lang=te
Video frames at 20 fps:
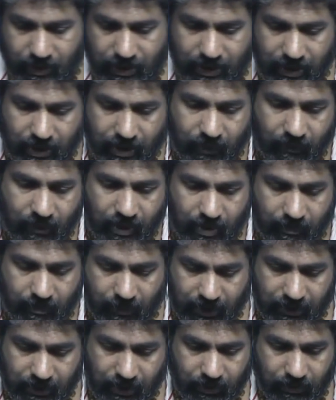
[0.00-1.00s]
ఇలియానా వాళ్ళ
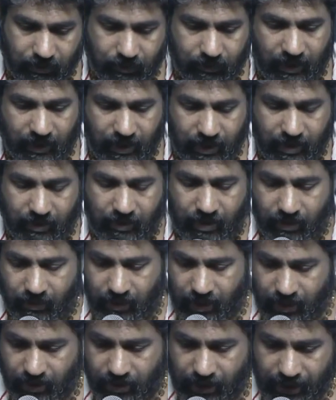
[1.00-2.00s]
మదరు వెనక వాళ్ళు
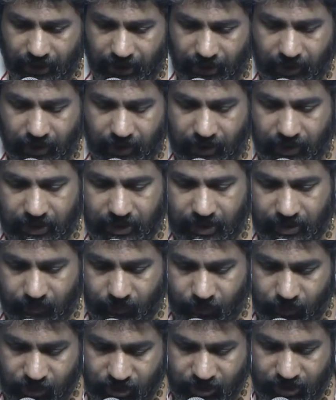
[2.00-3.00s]
ఉన్నారు నా వెనకాల నేను
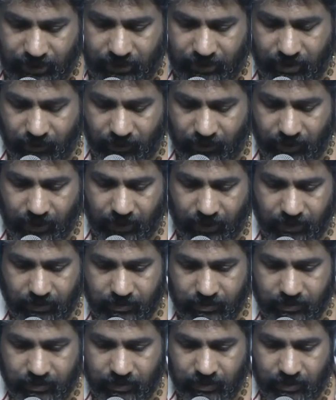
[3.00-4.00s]
ముందు సీట్లో ఉన్నాను
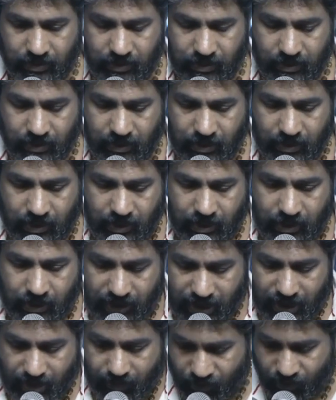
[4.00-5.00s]

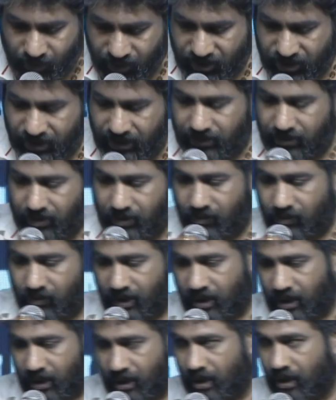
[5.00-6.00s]
నా ముందు సీట్లో
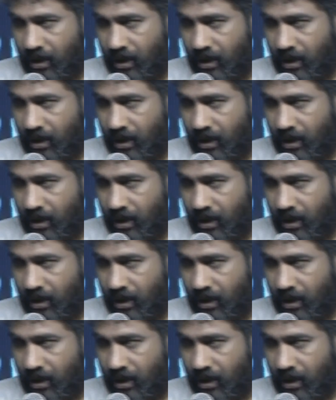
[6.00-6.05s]
ఒక